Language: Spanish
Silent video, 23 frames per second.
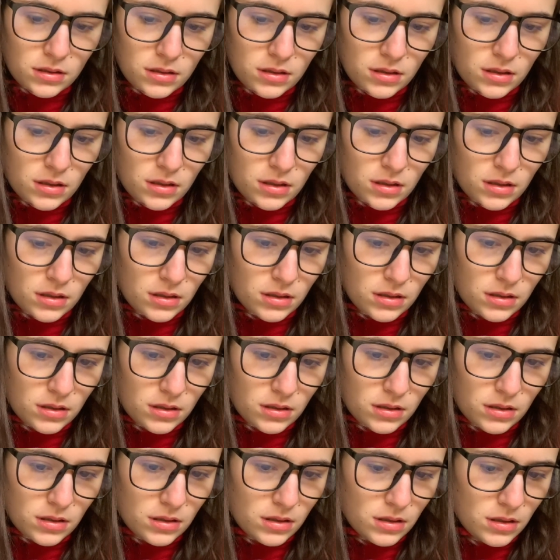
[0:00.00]
E,
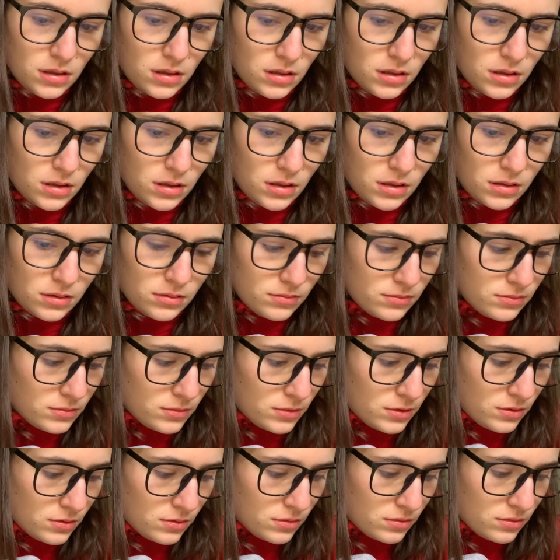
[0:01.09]
I, G.
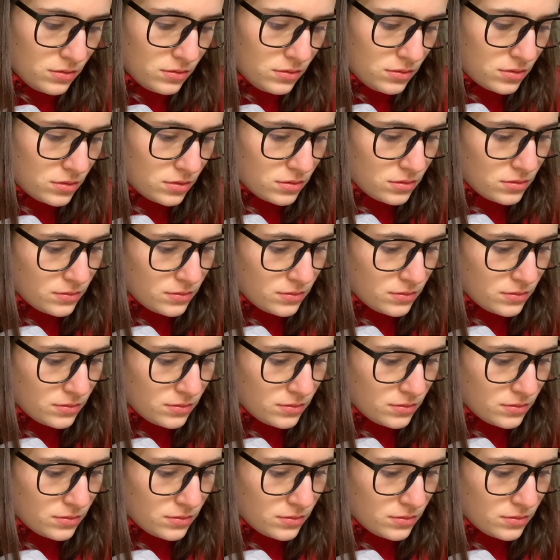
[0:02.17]
Good.